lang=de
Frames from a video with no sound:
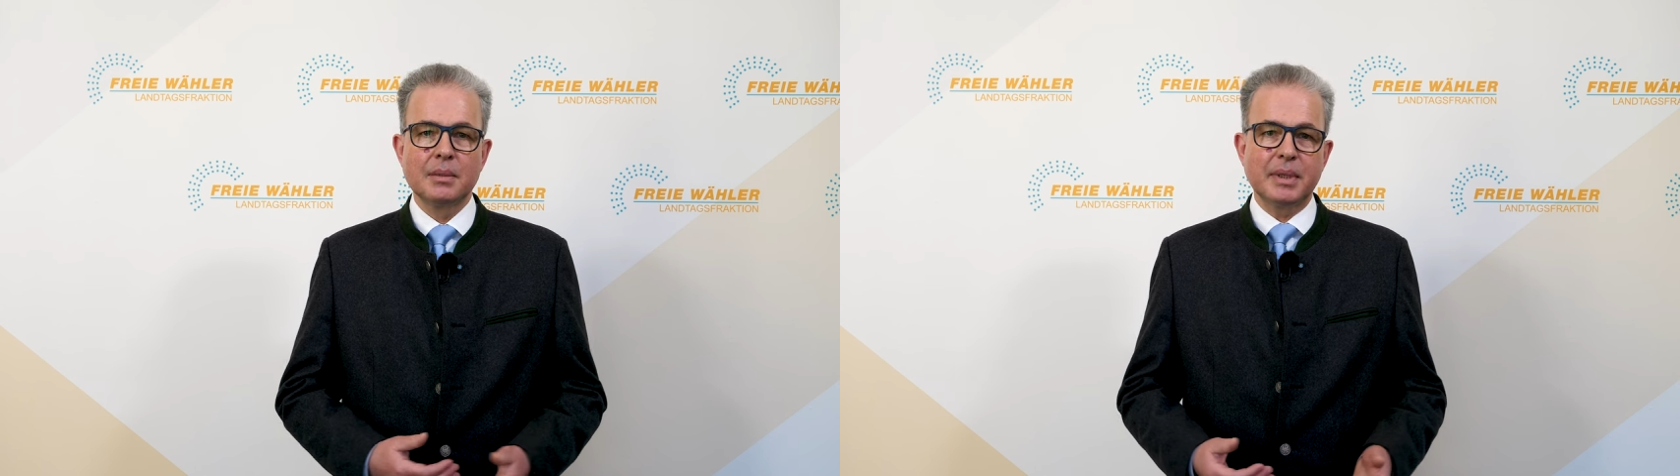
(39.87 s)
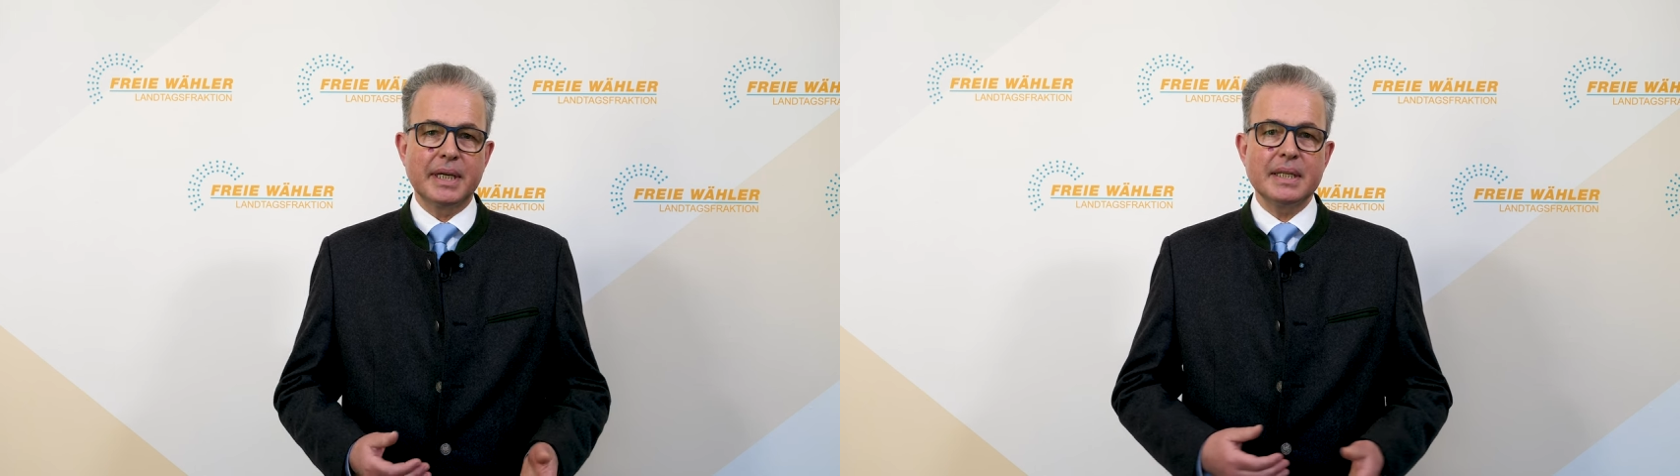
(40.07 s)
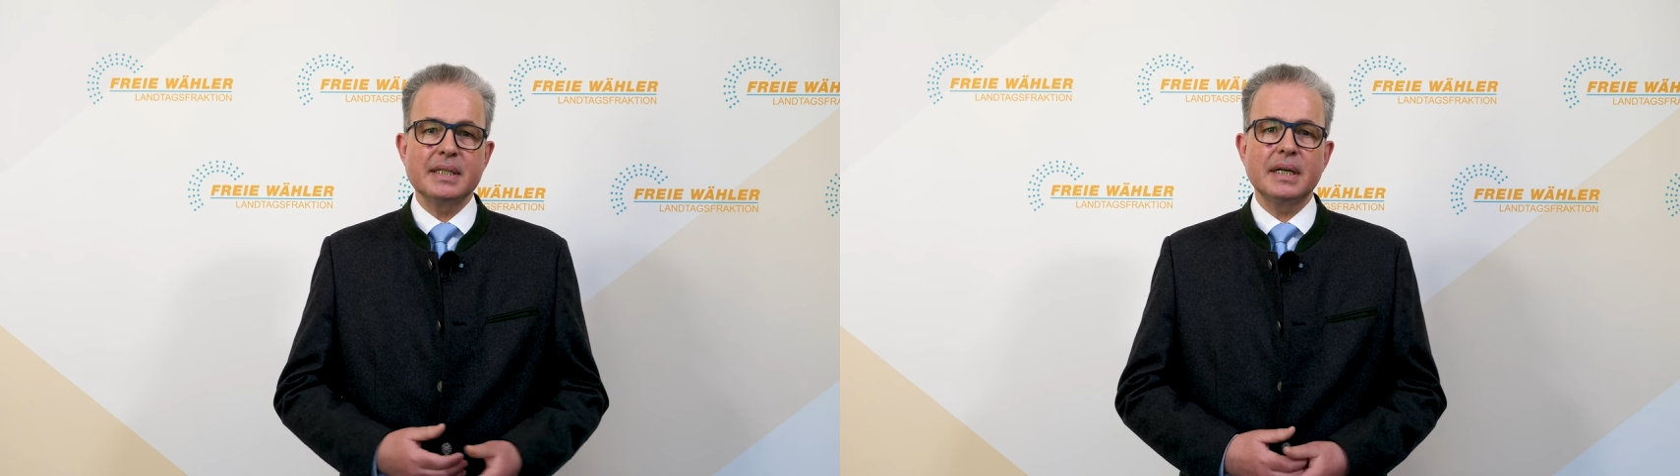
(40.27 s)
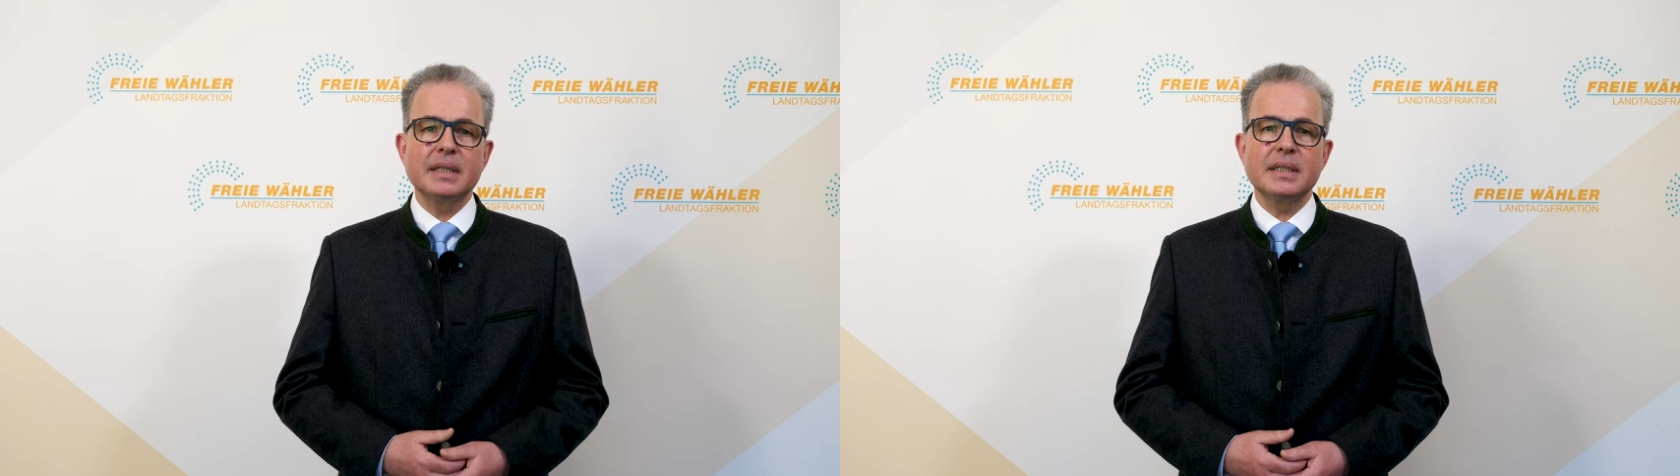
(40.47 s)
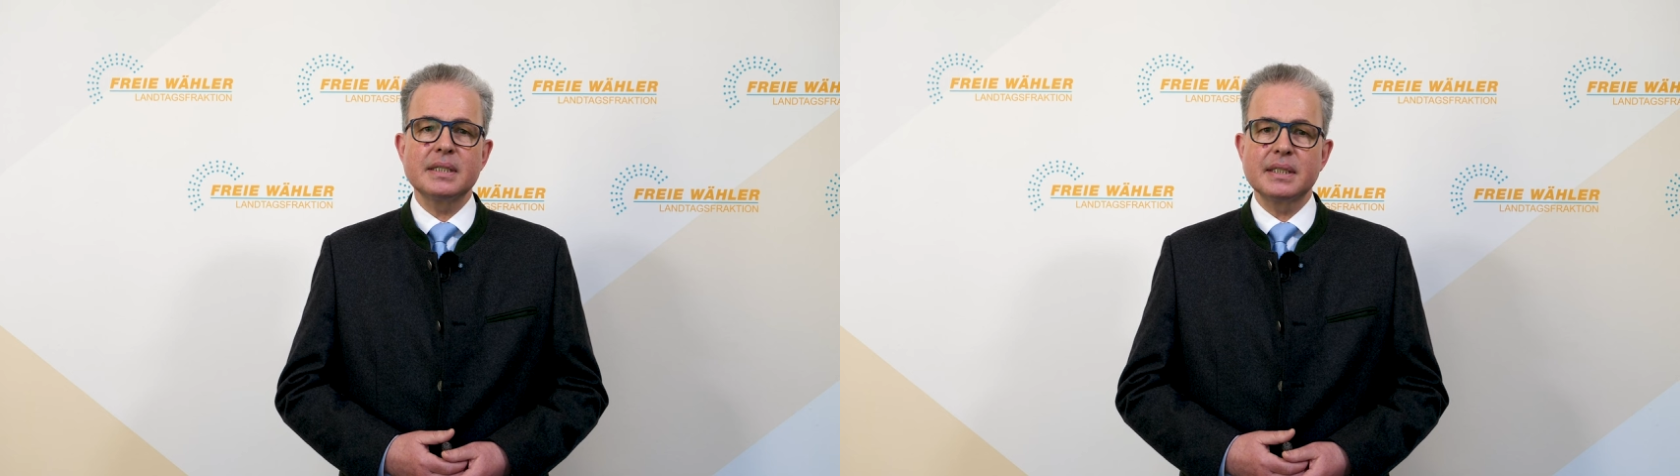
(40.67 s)
Mir geht es
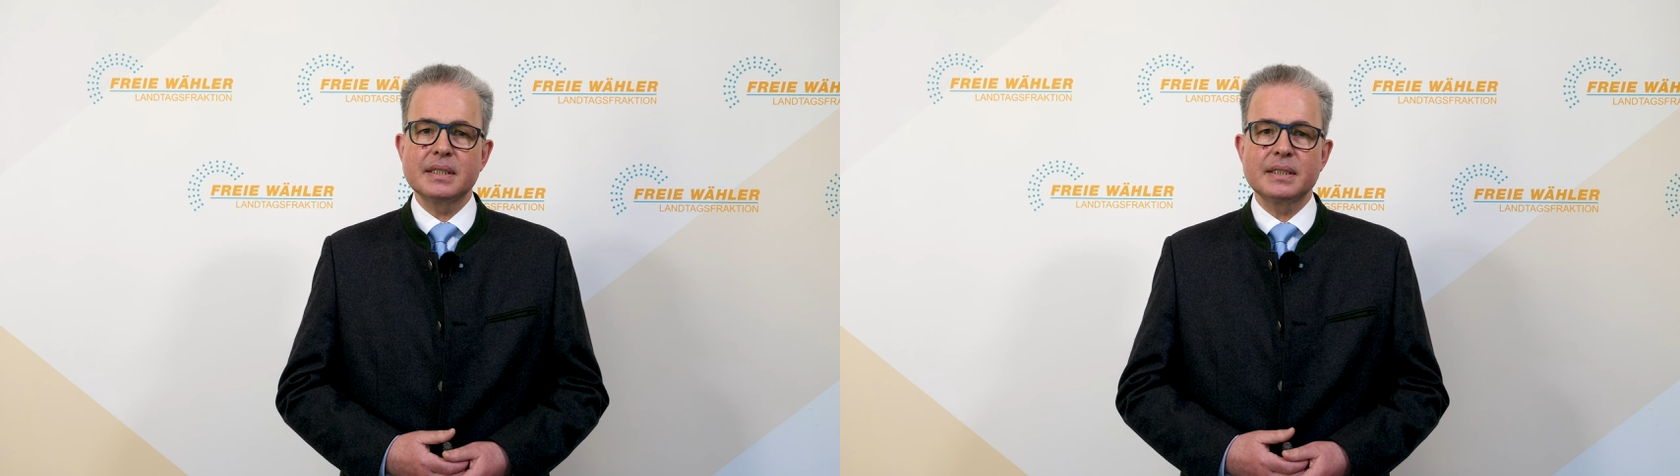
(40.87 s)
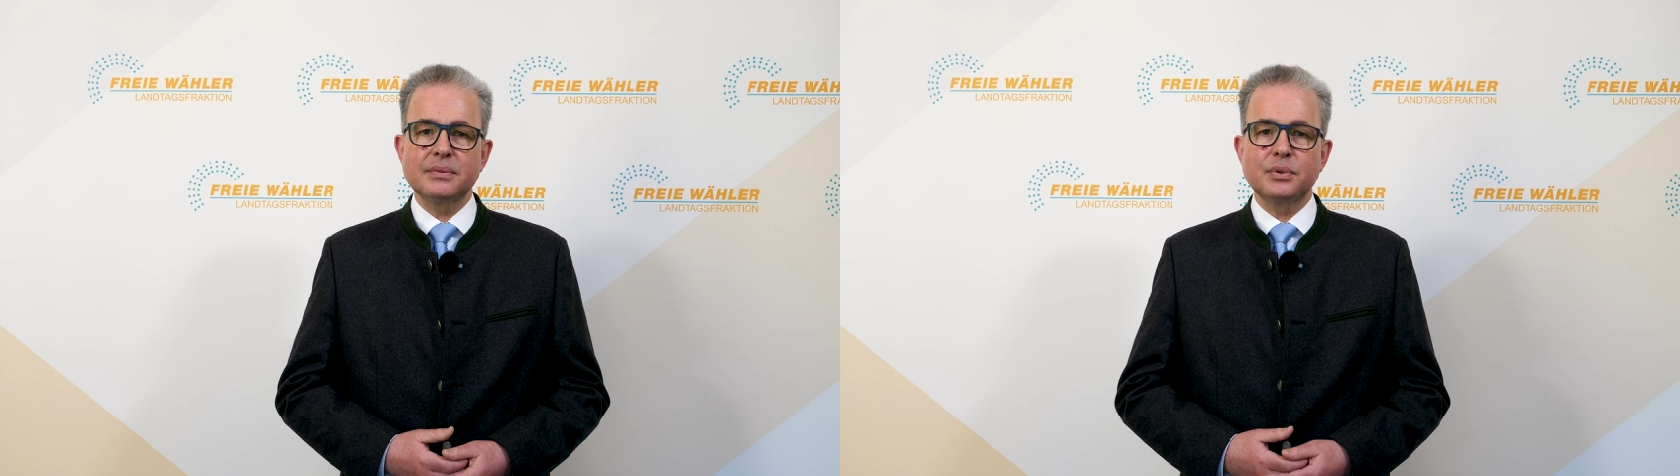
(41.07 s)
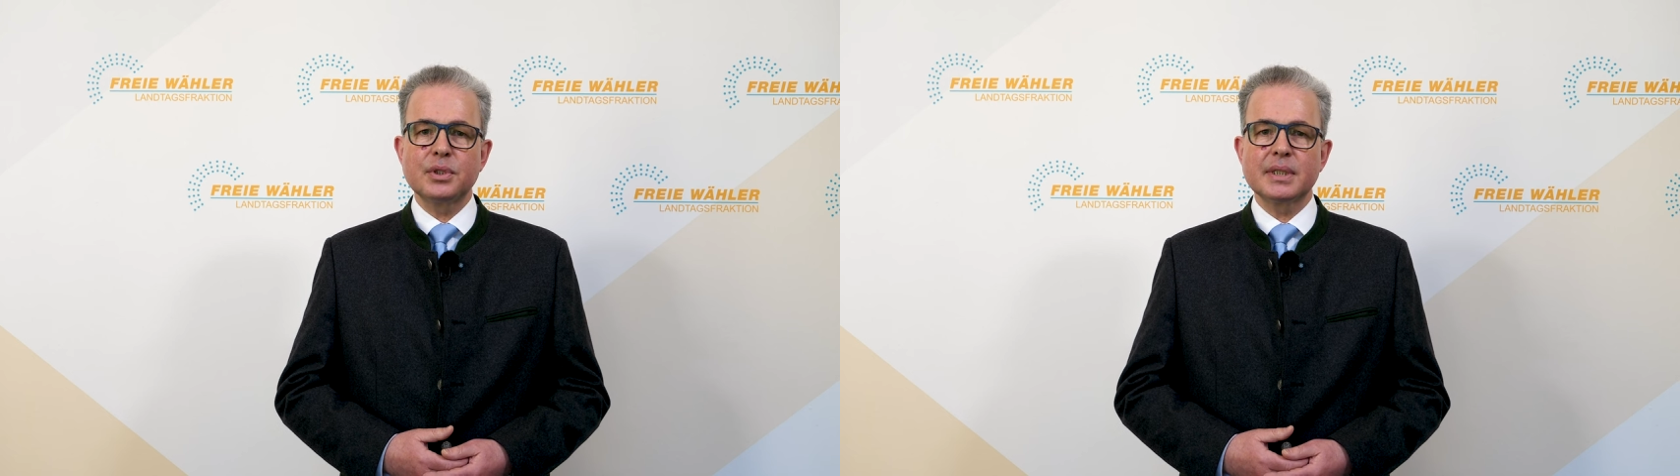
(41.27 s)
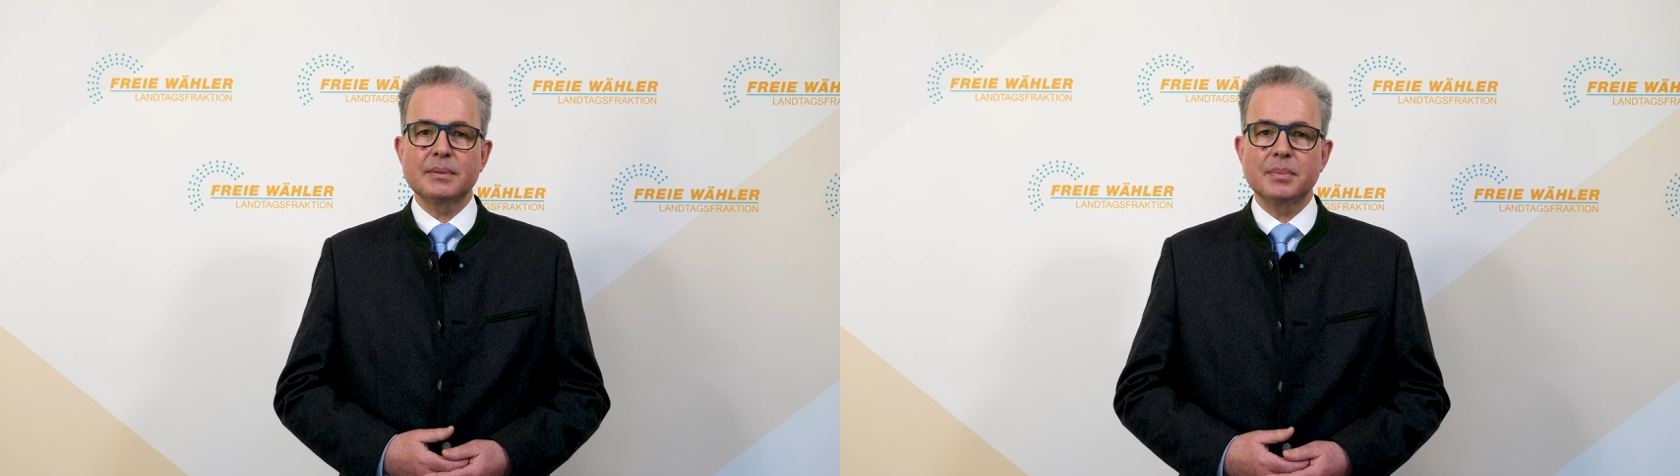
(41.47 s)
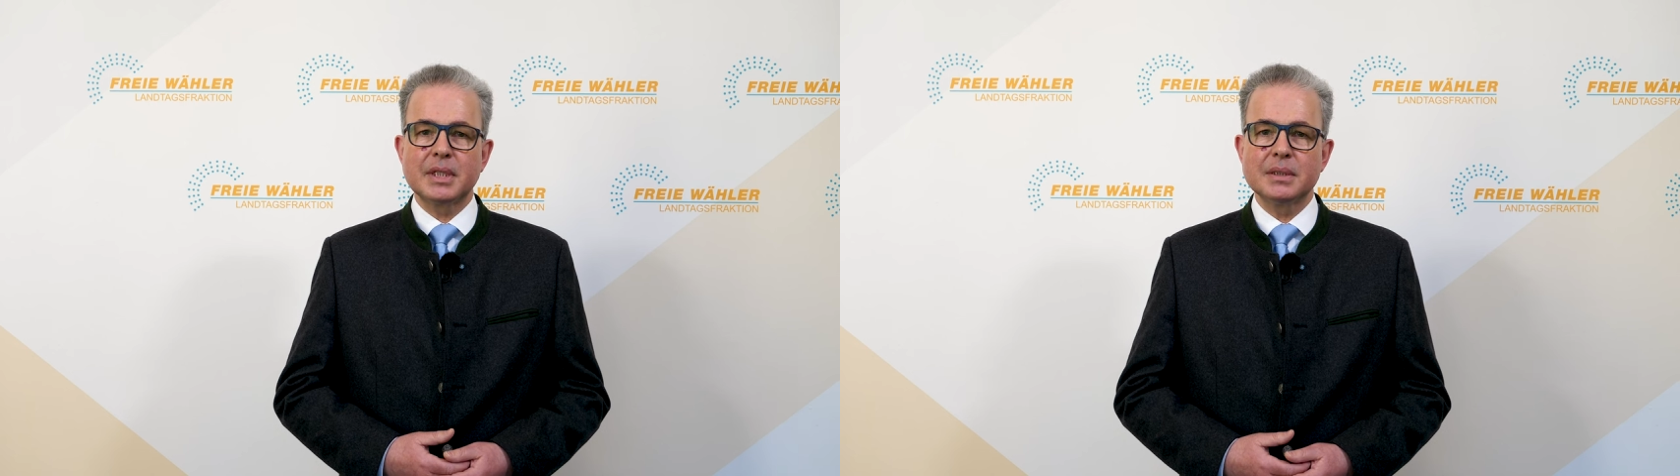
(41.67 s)
angesichts der
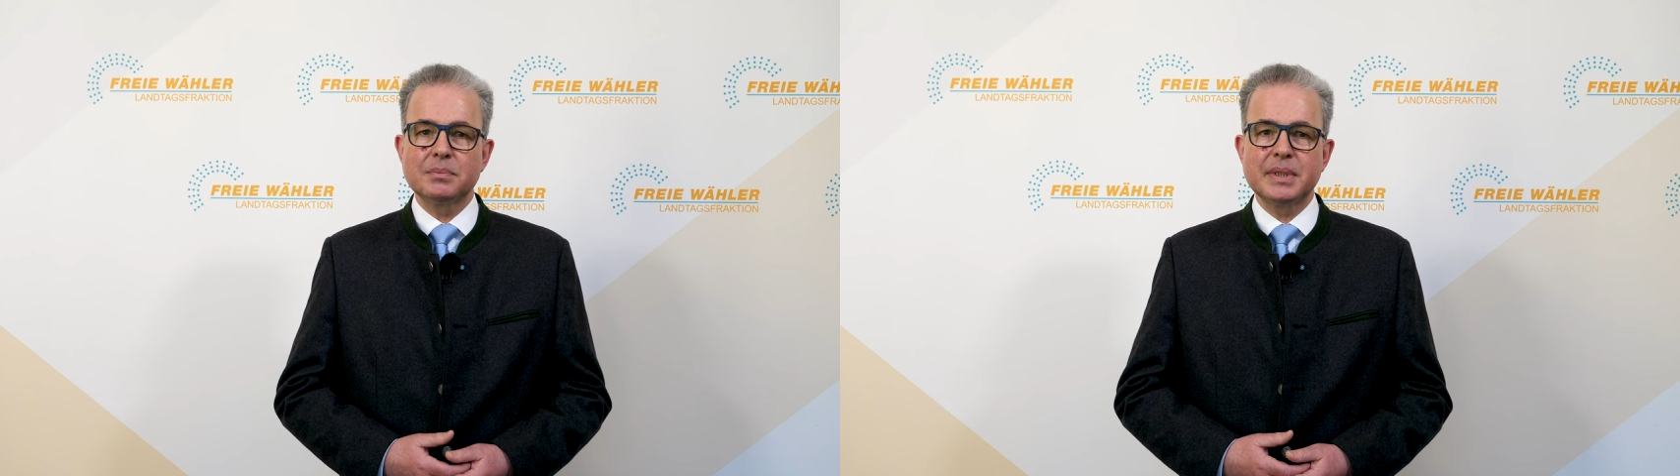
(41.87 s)
furchtbaren